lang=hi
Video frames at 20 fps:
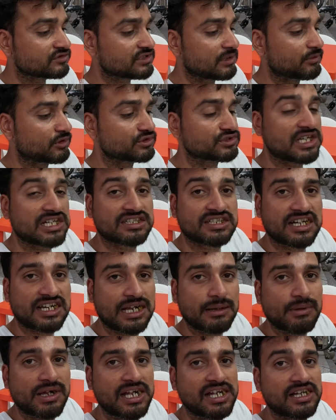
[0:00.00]
समोसा
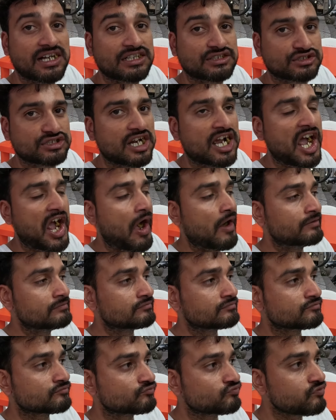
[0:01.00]
गरम है अच्छा है
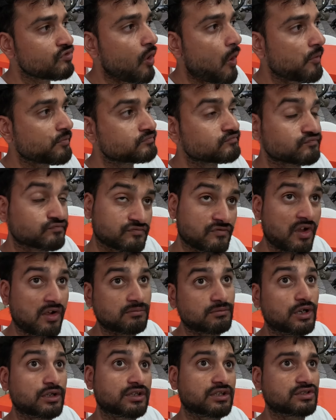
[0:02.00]
अच्छा है
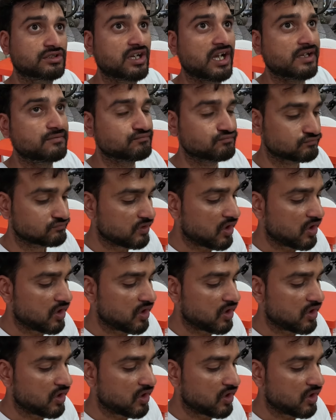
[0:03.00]
हम्म, बहुत अच्छा है